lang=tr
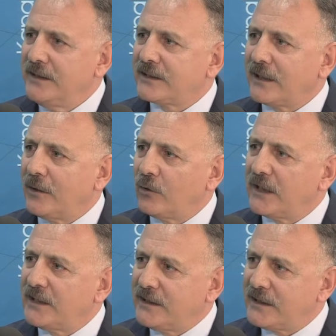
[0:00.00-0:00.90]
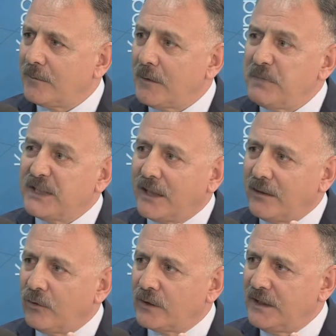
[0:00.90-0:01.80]
İnsanlar orada gittiği zaman bir
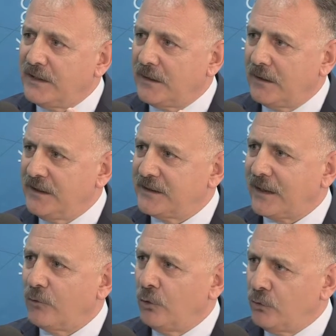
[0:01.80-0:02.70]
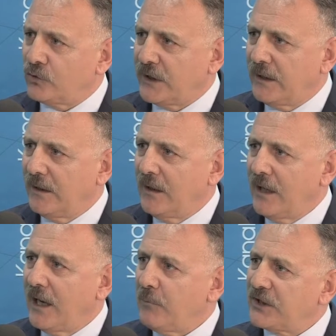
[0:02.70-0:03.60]
tane orada insan ölürse,
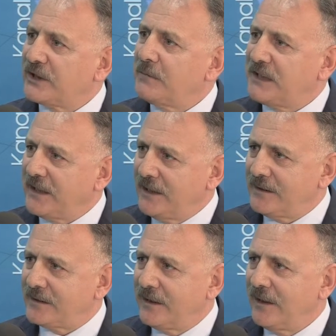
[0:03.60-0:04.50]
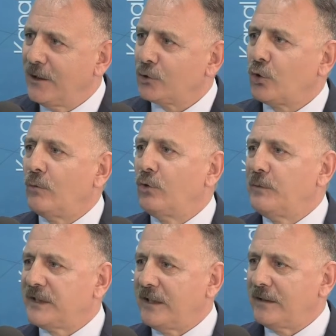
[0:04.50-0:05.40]
başına bir şey gelirse sorumluluğu
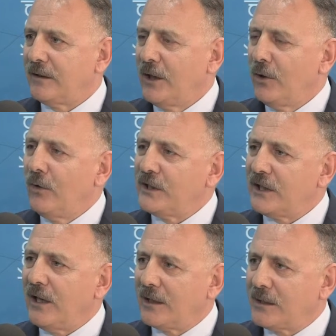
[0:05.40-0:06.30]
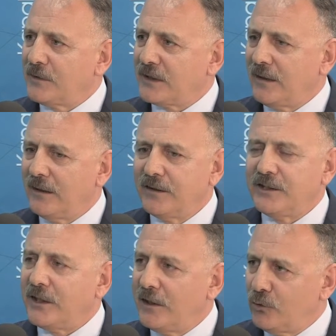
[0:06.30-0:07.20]
bize ait. Onun için halkımızdan
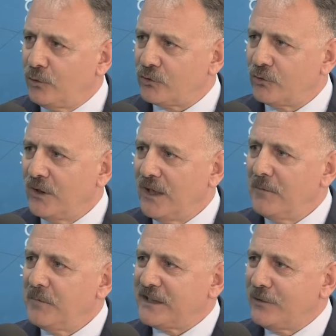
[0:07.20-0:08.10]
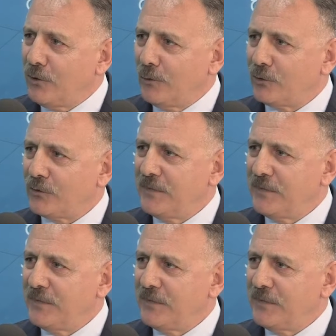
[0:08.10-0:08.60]
rica ediyoruz. Bizi ne olur